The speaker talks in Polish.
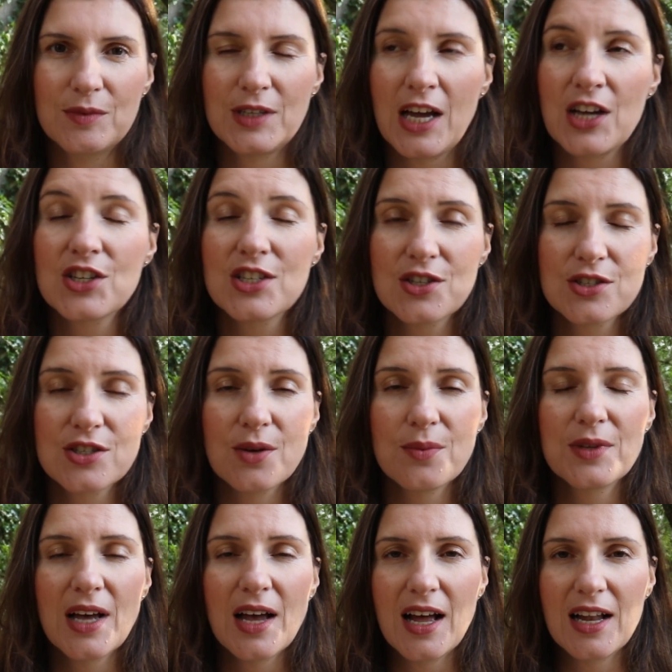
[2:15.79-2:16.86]
y, każdy z
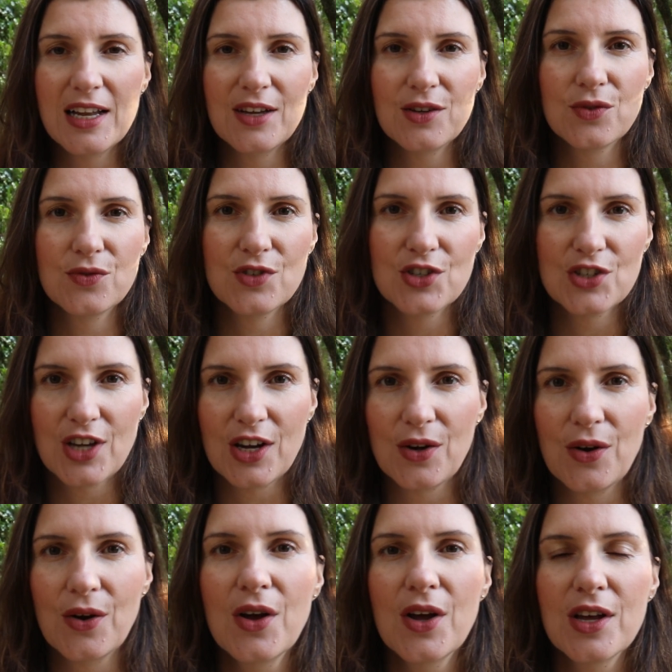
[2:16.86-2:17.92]
osobna, ale również
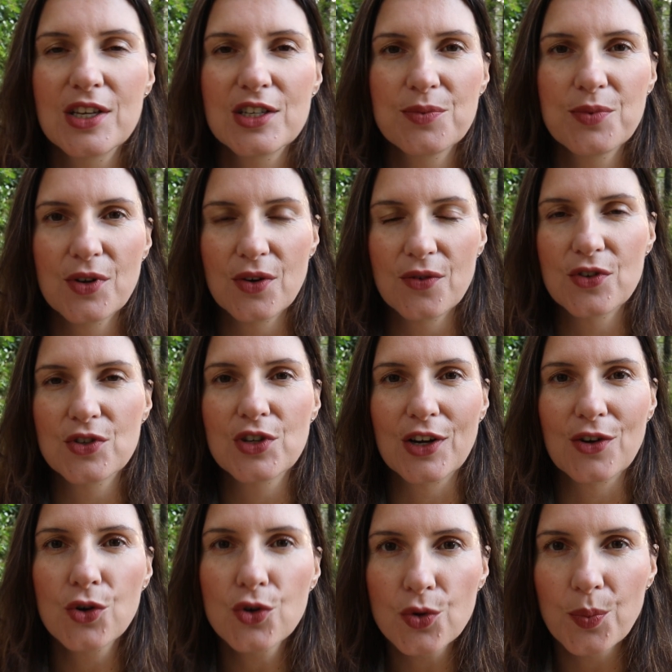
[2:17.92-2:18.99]
jako zbiorowość,
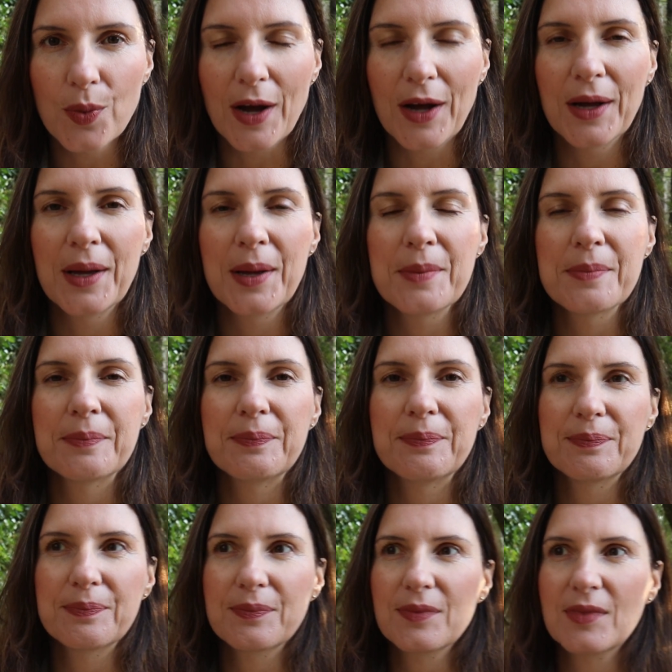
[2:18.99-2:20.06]
jako grupa,
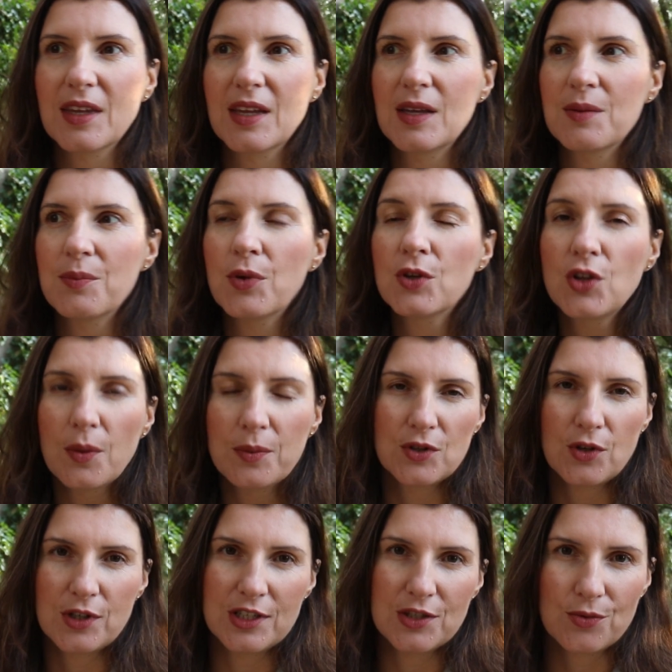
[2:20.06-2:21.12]
Mm, podobni
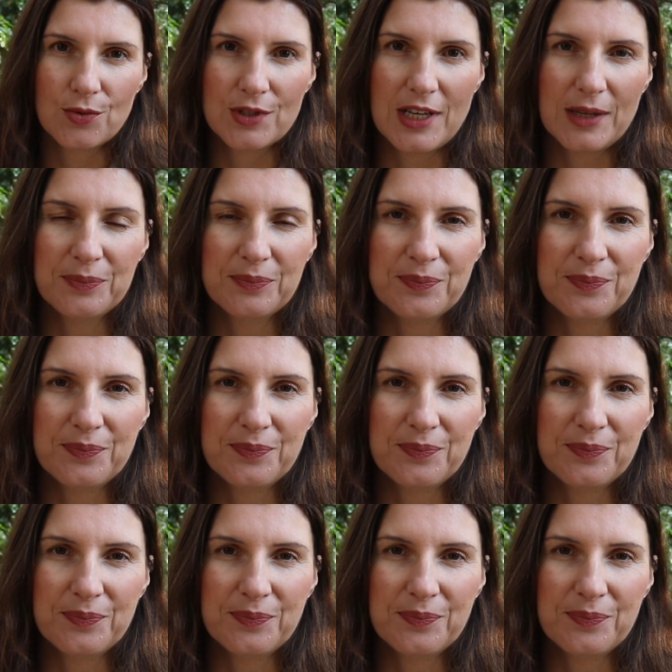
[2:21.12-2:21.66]
do Chrystusa.